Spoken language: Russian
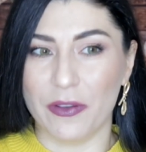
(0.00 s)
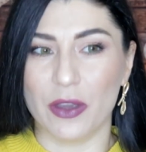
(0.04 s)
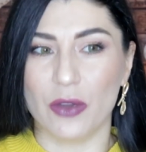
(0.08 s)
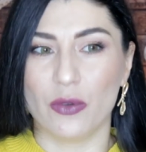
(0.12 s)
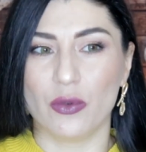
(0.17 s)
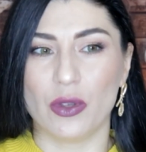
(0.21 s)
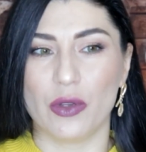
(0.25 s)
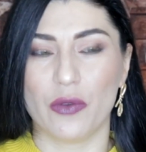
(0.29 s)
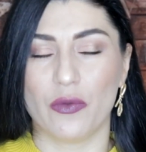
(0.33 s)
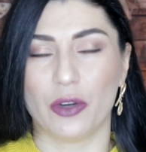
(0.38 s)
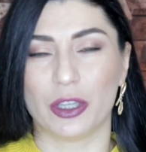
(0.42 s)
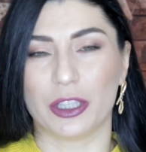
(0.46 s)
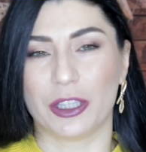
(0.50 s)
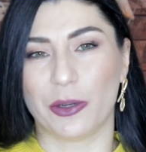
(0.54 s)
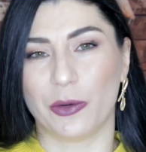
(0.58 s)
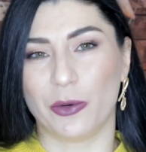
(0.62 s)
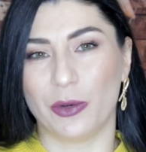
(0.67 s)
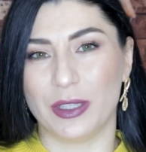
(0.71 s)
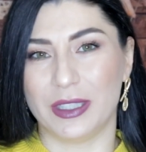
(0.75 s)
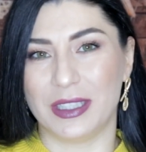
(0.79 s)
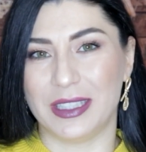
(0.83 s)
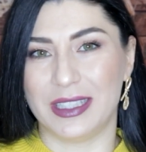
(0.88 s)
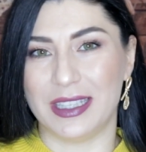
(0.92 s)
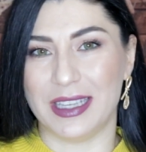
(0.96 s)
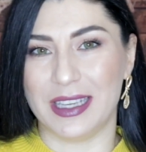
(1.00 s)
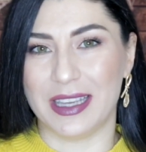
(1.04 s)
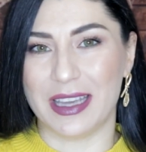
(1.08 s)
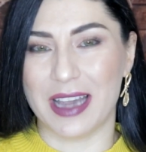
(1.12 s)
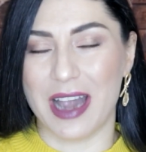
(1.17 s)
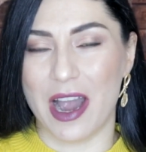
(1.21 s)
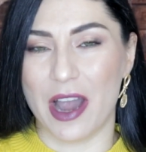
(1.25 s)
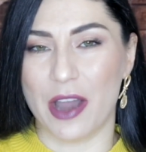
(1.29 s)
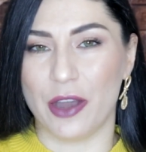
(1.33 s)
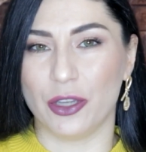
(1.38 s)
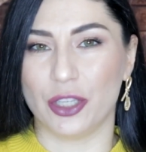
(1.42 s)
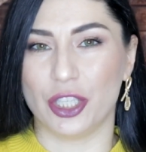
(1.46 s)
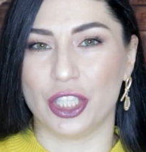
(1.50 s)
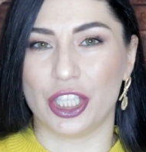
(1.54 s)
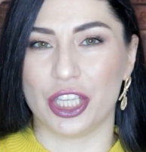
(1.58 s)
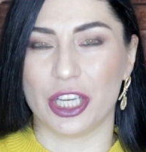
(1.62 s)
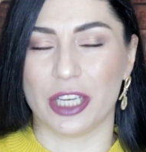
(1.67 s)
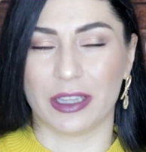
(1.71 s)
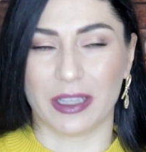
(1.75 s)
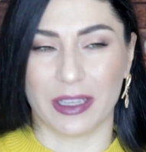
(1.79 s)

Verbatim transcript: и у него такой сияющая,